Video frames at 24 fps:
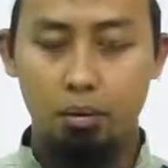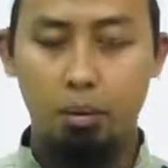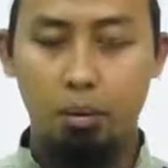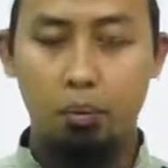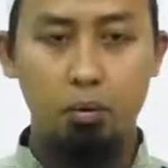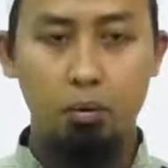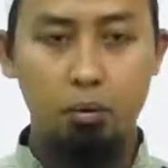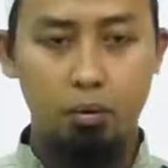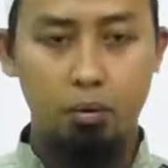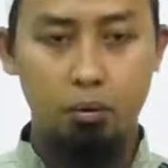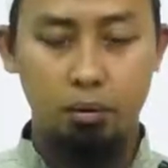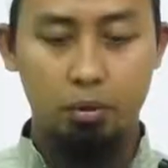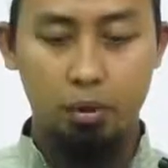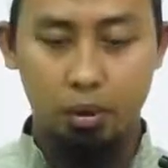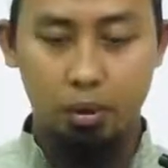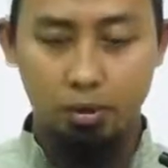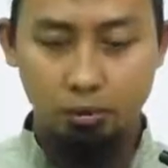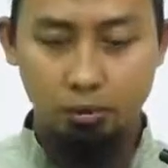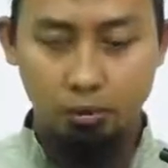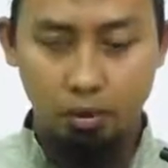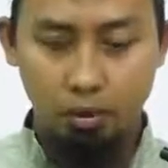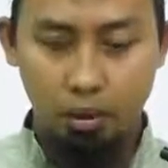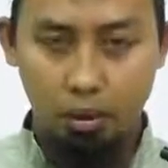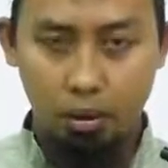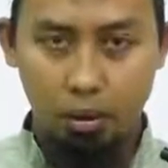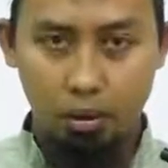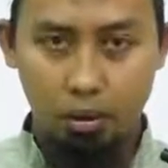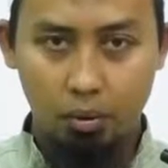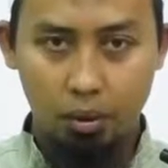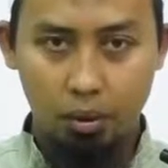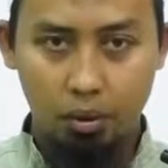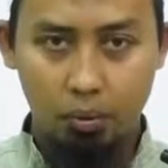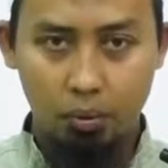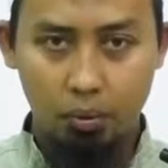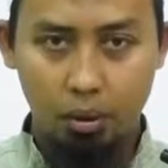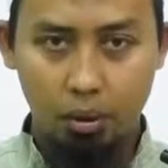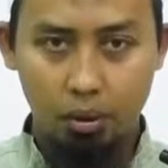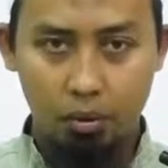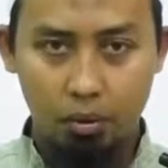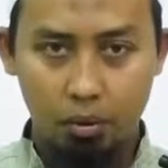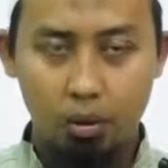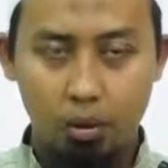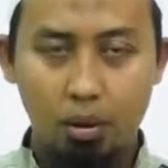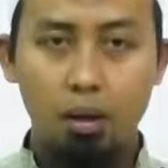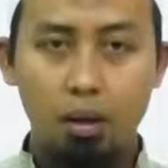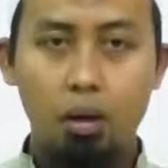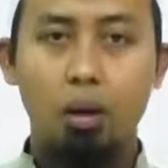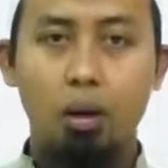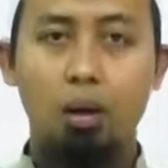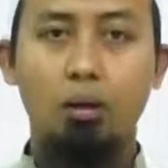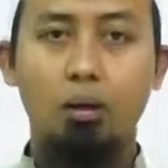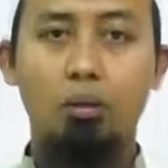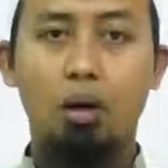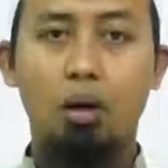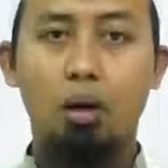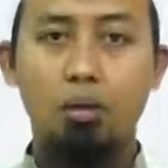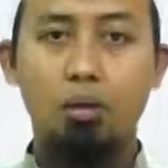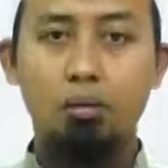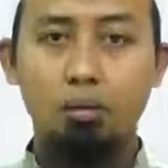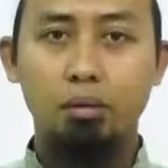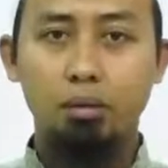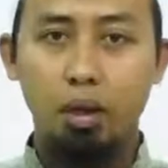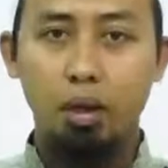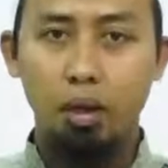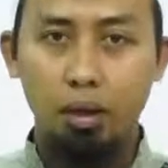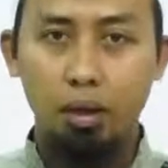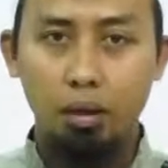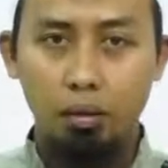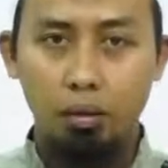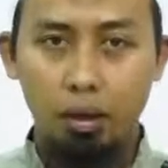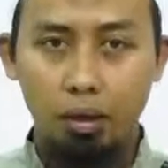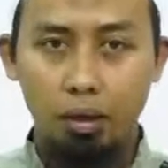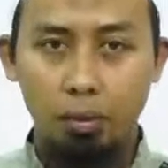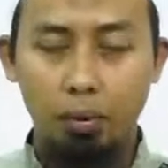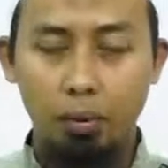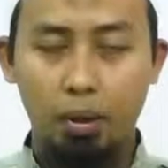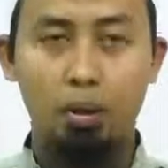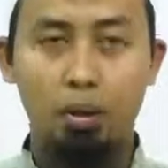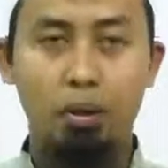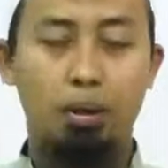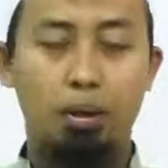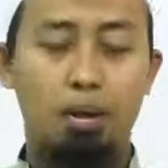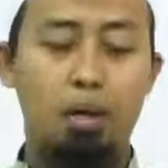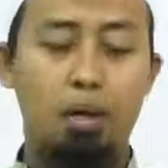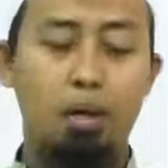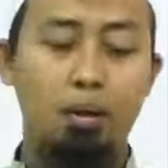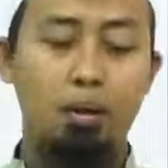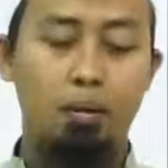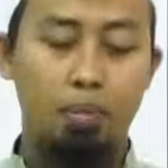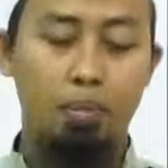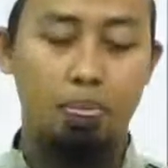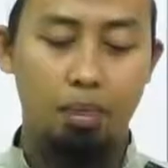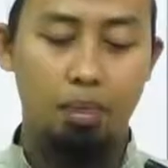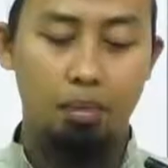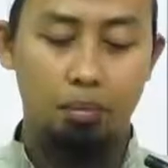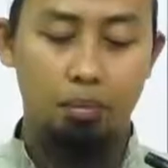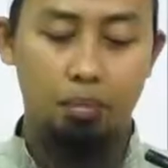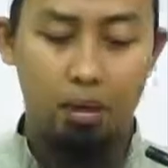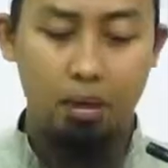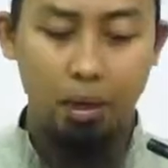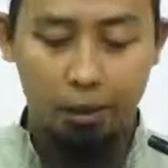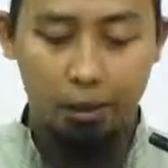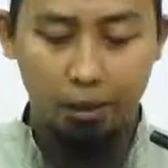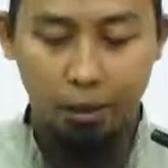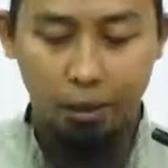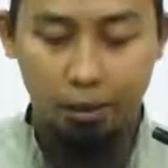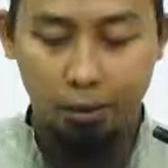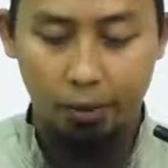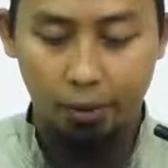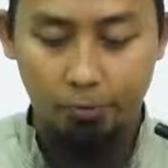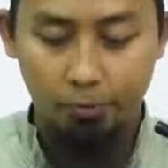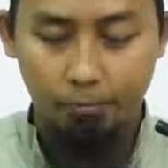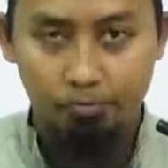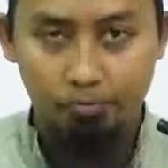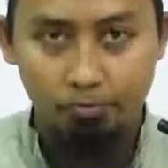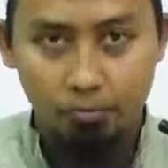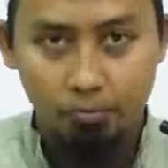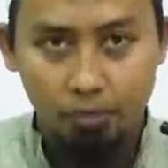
Tapi lurus Allah Akbar atau Allahu Akbar, ya. Wahakadha.